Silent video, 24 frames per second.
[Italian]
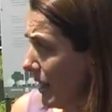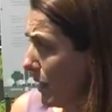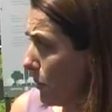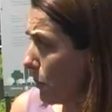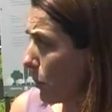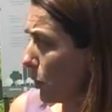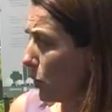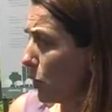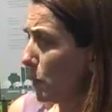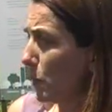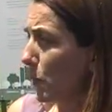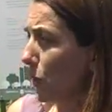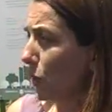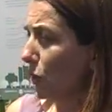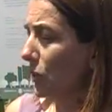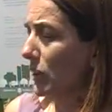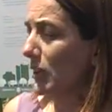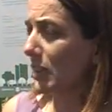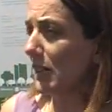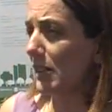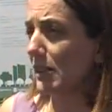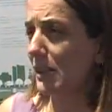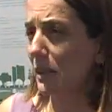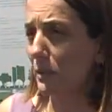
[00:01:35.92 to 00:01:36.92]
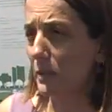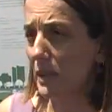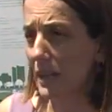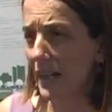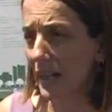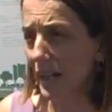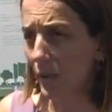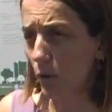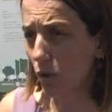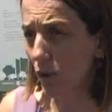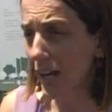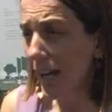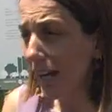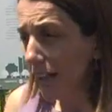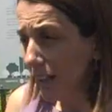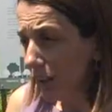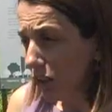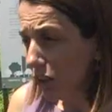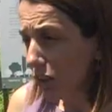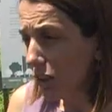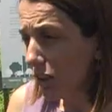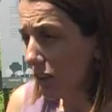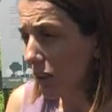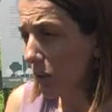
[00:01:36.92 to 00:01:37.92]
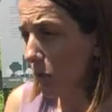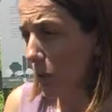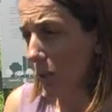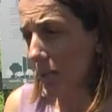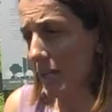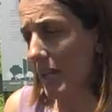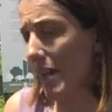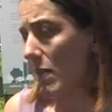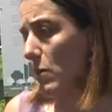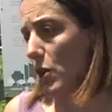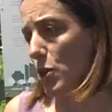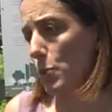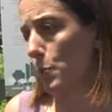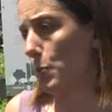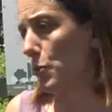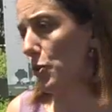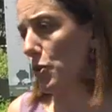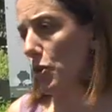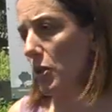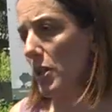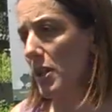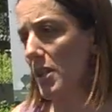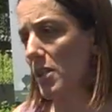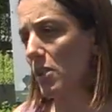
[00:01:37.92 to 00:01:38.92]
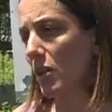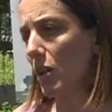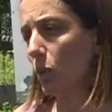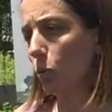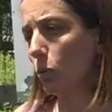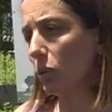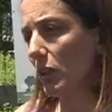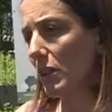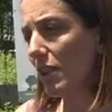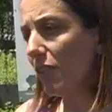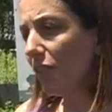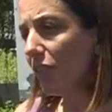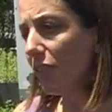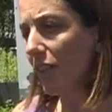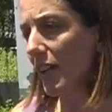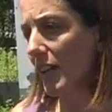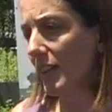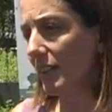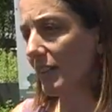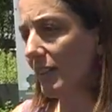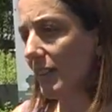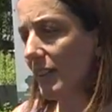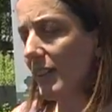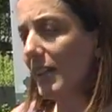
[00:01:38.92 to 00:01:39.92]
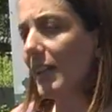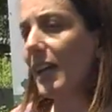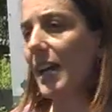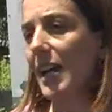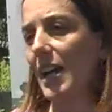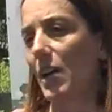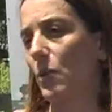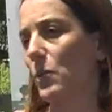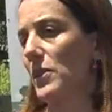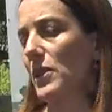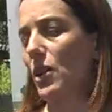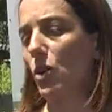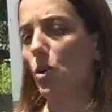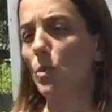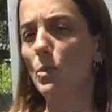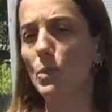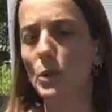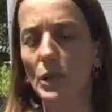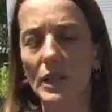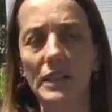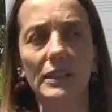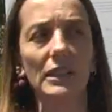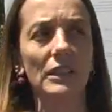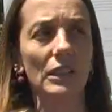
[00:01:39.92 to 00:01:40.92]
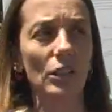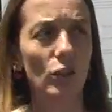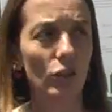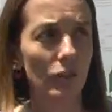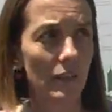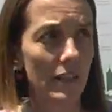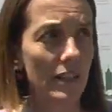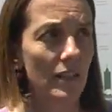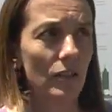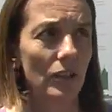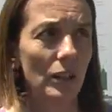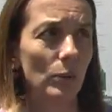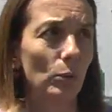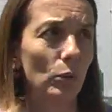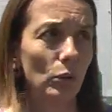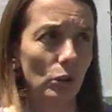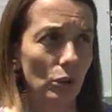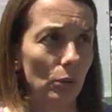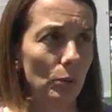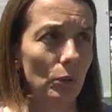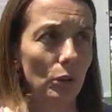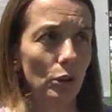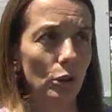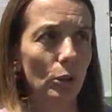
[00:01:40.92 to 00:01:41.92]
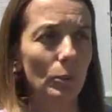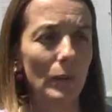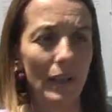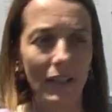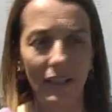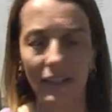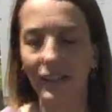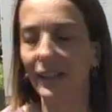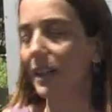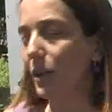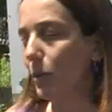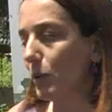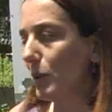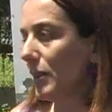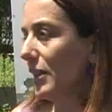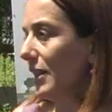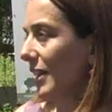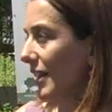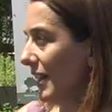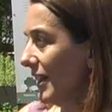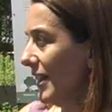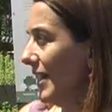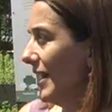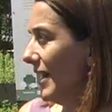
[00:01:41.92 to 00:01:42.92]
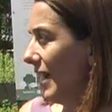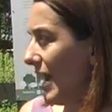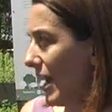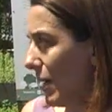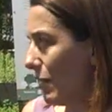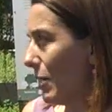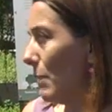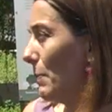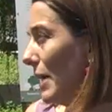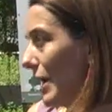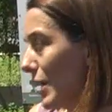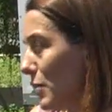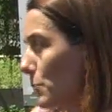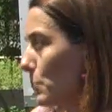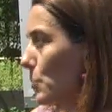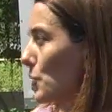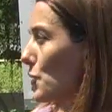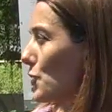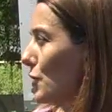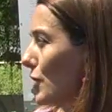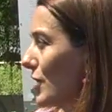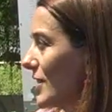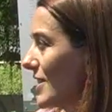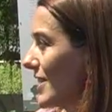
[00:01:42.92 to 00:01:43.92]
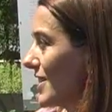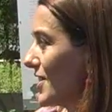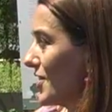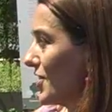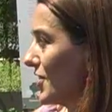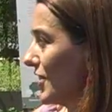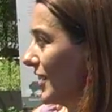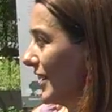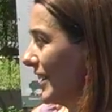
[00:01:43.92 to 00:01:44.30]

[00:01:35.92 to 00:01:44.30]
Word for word: per un importo di 30.000 euro l'anno, quindi è una sponsorizzazione a tutti gli effetti che ha questa componente di innovazione molto molto bella che quindi è una bella sponsorizzazione.